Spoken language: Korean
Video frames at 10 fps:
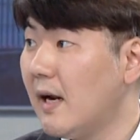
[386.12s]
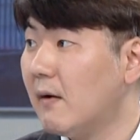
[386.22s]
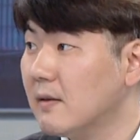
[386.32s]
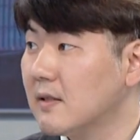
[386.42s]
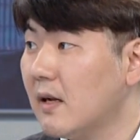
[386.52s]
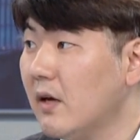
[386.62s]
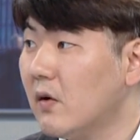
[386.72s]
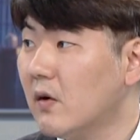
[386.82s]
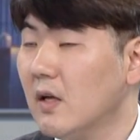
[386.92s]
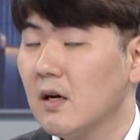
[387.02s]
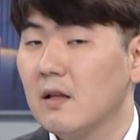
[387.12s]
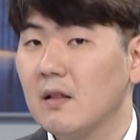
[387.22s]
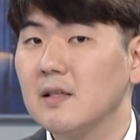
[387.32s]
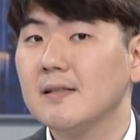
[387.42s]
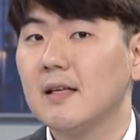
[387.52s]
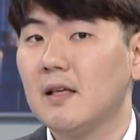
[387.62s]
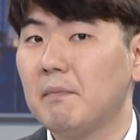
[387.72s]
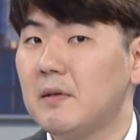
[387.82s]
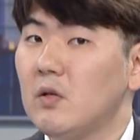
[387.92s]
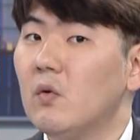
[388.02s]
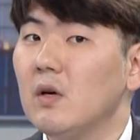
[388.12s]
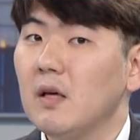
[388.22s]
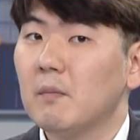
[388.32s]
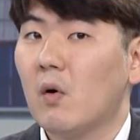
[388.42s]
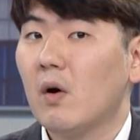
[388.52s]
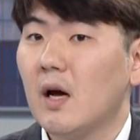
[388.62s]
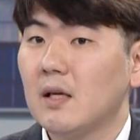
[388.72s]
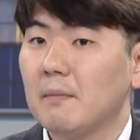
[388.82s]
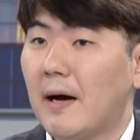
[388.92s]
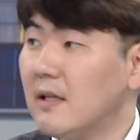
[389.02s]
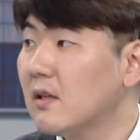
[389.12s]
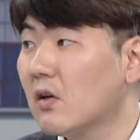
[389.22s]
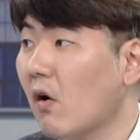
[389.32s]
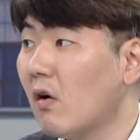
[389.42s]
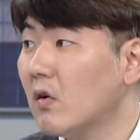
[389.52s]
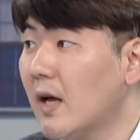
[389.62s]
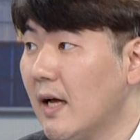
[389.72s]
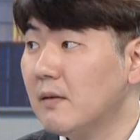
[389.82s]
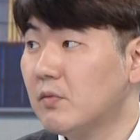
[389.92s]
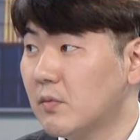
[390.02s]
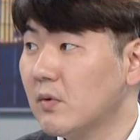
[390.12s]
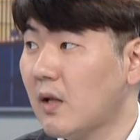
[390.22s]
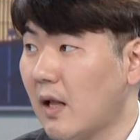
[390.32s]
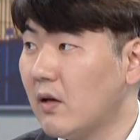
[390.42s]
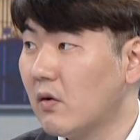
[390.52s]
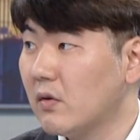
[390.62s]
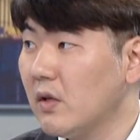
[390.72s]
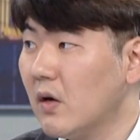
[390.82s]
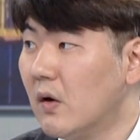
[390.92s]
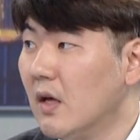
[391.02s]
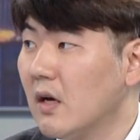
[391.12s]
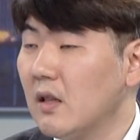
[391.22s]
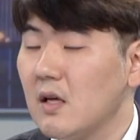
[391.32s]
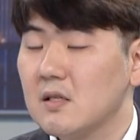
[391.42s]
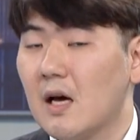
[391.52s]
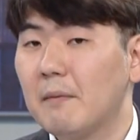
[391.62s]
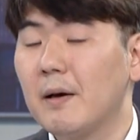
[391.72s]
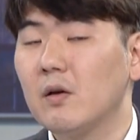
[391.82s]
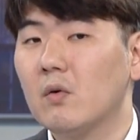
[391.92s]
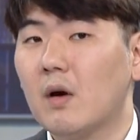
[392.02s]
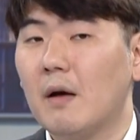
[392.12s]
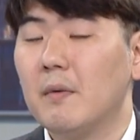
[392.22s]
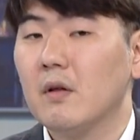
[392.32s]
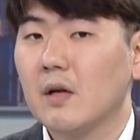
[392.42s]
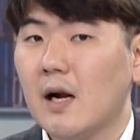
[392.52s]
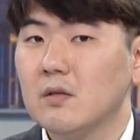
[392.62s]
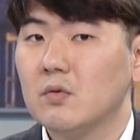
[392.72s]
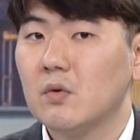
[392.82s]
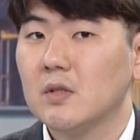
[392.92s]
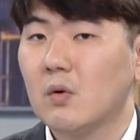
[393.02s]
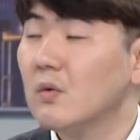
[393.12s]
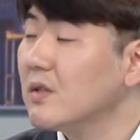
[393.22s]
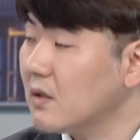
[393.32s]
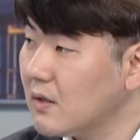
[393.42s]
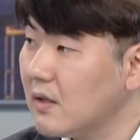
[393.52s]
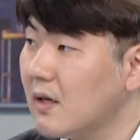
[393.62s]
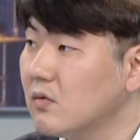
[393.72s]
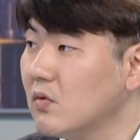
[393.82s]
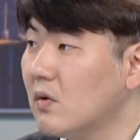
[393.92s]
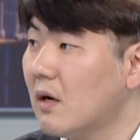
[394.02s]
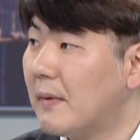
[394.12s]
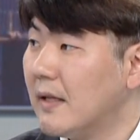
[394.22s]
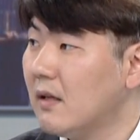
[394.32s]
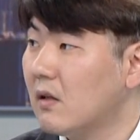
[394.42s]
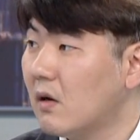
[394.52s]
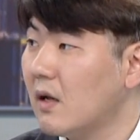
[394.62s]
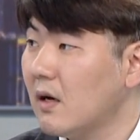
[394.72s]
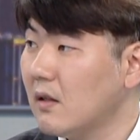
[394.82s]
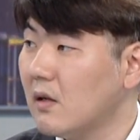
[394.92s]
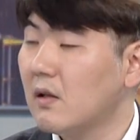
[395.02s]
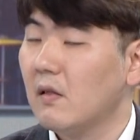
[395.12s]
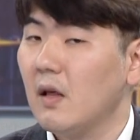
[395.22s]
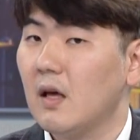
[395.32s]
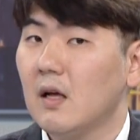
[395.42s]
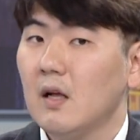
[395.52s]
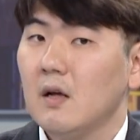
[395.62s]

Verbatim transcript: 나왔잖아요. 근데 사실상 이게 비용이 뭔가 이렇게 많이 들어가거나 하는 부분은 아니거든요. 근데 이제 하반기로 가면 갈수록 이제 콘서트에 대한 수요가 많이 늘어나게 될 텐데